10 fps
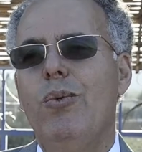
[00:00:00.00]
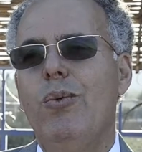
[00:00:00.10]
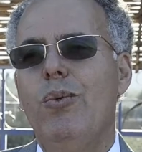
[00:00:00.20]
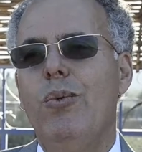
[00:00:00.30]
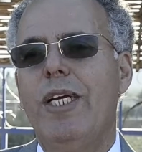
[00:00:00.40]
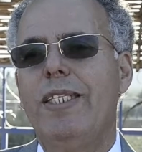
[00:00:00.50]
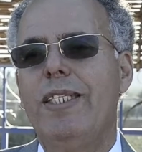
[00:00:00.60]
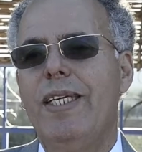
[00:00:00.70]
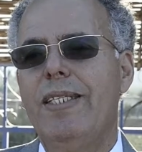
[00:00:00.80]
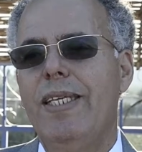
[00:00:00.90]

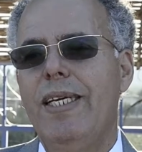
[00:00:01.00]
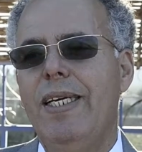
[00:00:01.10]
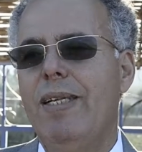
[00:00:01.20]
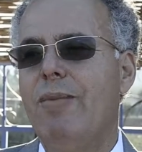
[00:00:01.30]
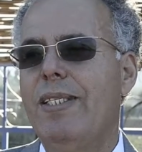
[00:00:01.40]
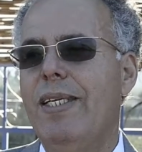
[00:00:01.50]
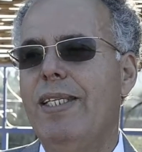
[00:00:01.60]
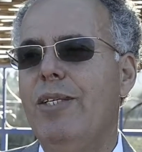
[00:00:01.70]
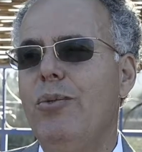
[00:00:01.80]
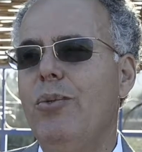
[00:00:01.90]
والاختيار ديالي لهذه البلاصه
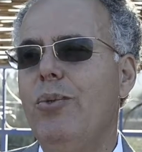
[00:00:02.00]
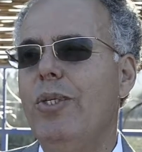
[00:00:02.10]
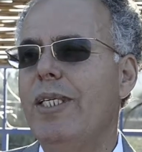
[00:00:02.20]
لانه